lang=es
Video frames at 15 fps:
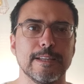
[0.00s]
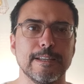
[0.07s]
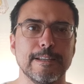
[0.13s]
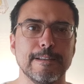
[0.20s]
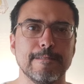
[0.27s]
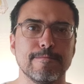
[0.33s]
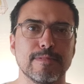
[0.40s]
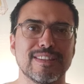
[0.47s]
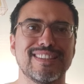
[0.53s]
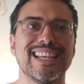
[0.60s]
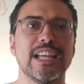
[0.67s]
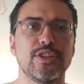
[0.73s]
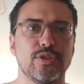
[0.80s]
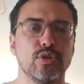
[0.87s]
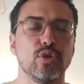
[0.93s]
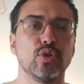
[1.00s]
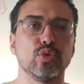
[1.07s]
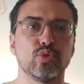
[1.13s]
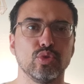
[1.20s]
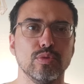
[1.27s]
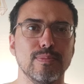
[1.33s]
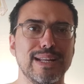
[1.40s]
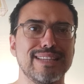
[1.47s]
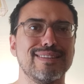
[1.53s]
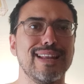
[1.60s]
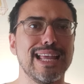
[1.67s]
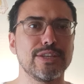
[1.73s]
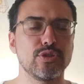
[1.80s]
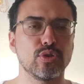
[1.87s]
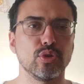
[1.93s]
Eh, se ha hecho costumbre, se
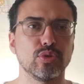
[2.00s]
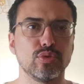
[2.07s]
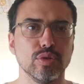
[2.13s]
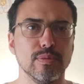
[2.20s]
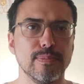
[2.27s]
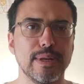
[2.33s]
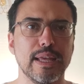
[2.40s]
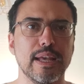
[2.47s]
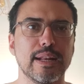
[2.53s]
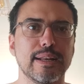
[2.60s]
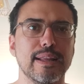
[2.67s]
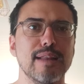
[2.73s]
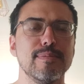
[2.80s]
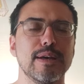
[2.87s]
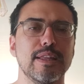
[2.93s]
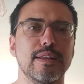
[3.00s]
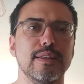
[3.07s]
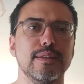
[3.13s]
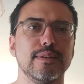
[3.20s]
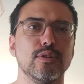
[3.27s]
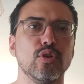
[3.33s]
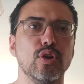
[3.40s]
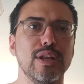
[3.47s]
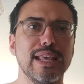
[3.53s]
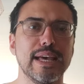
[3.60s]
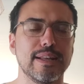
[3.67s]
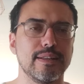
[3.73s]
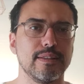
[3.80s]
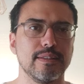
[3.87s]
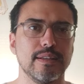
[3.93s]
le ha hecho costumbre al Real Madrid
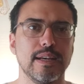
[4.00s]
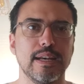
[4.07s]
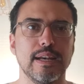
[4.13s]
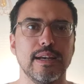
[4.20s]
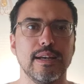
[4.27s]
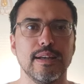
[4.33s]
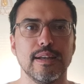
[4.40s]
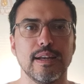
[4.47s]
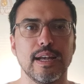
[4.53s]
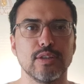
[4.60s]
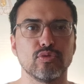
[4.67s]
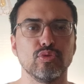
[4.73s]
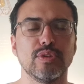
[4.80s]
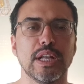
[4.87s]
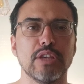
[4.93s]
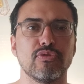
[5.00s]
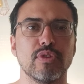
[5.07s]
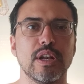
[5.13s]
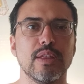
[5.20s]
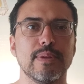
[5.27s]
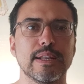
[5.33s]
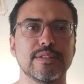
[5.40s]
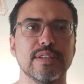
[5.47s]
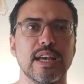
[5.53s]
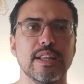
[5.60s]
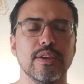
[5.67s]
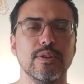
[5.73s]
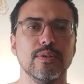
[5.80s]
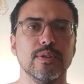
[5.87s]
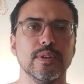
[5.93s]
golear a, su tradicional
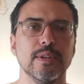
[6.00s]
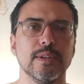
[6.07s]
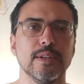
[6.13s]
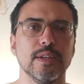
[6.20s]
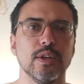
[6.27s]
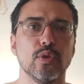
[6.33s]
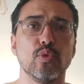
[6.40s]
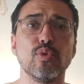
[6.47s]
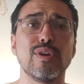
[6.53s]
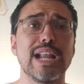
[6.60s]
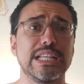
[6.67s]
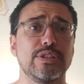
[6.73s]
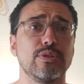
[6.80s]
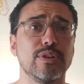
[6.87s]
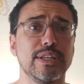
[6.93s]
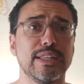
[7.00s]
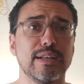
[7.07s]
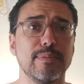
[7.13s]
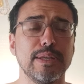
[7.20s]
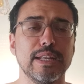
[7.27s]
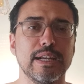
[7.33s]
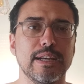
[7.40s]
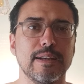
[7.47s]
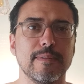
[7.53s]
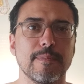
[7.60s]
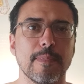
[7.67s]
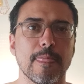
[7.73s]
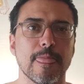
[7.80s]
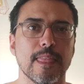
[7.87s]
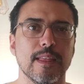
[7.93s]
adversario. Un clásico que
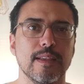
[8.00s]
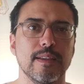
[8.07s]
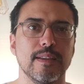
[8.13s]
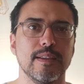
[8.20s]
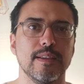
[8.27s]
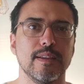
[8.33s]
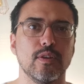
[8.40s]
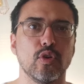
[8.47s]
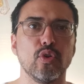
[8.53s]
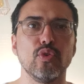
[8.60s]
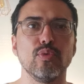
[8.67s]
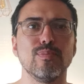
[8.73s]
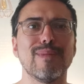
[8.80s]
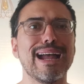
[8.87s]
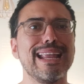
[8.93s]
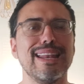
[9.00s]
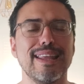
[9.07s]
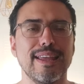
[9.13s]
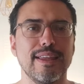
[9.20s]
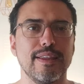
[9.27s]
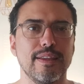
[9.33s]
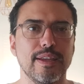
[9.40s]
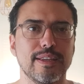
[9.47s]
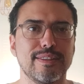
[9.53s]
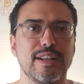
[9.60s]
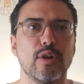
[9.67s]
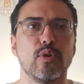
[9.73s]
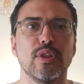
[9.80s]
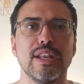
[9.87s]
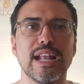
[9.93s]
termina eh, con un baile
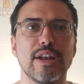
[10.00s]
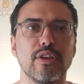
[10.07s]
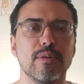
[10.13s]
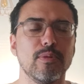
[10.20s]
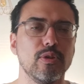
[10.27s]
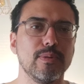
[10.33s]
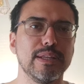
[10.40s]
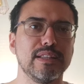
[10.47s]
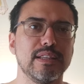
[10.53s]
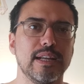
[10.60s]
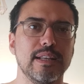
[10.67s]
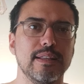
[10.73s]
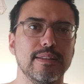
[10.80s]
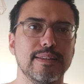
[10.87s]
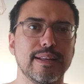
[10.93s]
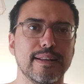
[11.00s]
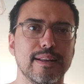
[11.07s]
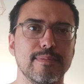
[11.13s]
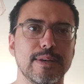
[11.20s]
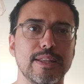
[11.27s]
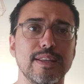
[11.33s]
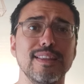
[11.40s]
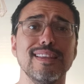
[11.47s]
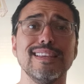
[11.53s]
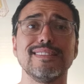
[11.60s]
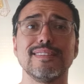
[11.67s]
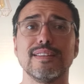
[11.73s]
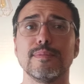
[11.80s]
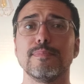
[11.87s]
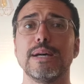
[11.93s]
extraordinario, monumental de Real Madrid y
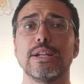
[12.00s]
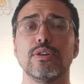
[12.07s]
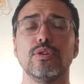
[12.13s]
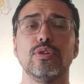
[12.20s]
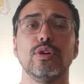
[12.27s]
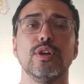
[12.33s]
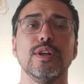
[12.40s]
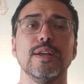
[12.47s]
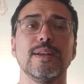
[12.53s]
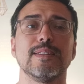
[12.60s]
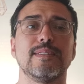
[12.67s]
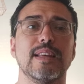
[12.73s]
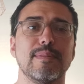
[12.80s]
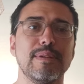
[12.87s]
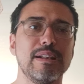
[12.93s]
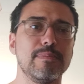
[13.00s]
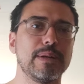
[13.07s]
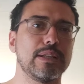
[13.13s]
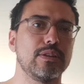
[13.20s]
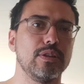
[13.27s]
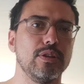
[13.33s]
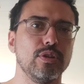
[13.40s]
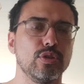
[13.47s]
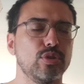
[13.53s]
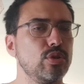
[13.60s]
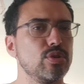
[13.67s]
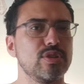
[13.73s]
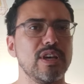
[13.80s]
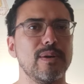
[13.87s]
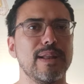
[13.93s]
sin embargo Termina el partido,
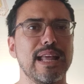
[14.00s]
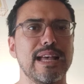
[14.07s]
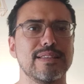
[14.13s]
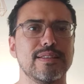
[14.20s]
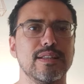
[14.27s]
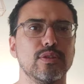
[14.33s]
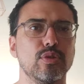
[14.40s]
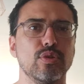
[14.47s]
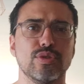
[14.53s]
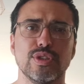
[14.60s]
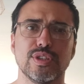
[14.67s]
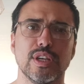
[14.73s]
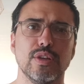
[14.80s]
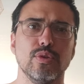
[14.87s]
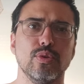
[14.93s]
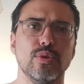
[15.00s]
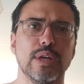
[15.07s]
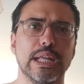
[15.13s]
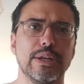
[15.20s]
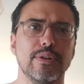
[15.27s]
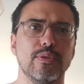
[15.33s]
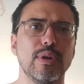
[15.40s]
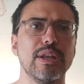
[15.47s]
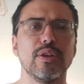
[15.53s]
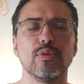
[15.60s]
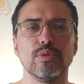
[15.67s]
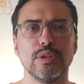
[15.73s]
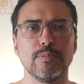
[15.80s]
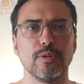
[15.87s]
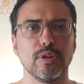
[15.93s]
todos se abrazan, todos se saludan, no hay
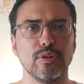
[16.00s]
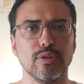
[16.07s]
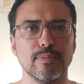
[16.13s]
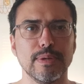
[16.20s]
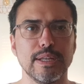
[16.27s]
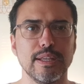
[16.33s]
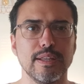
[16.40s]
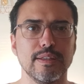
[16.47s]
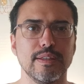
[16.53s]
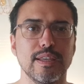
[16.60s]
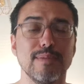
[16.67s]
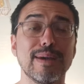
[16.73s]
ningún tipo de inconveniente.